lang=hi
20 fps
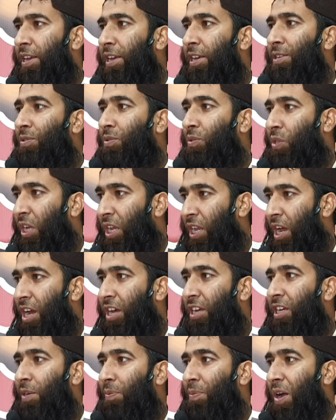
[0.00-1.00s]

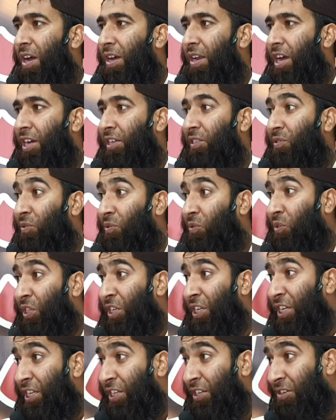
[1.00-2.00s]
इस्तलाही माना
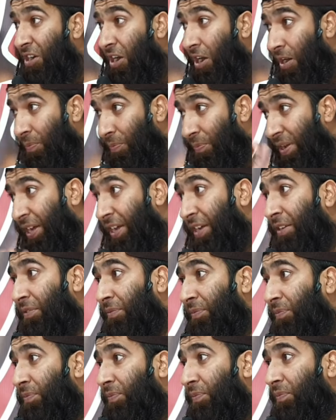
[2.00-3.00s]
तीन काम है
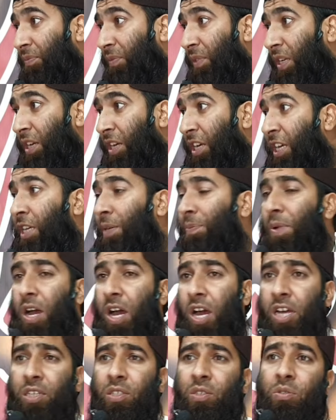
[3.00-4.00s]

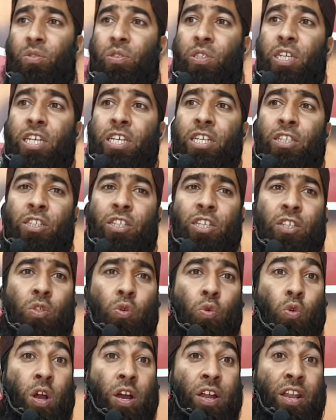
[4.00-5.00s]
ईमान तीन
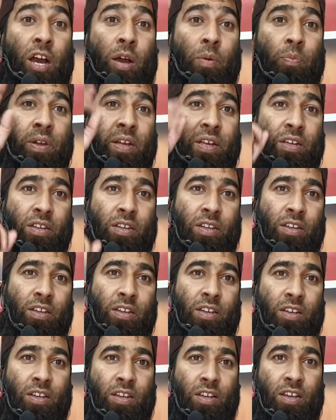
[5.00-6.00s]
चीज़ों का नाम है
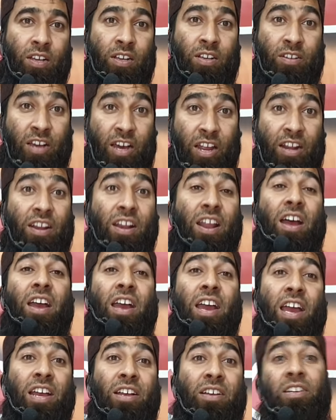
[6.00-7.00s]
करना
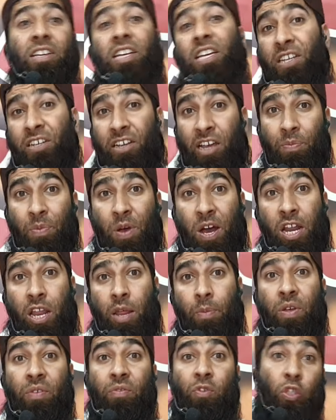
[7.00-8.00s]
है किन के
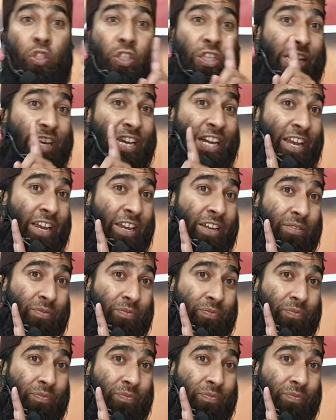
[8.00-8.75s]
बारे में वो छः हैं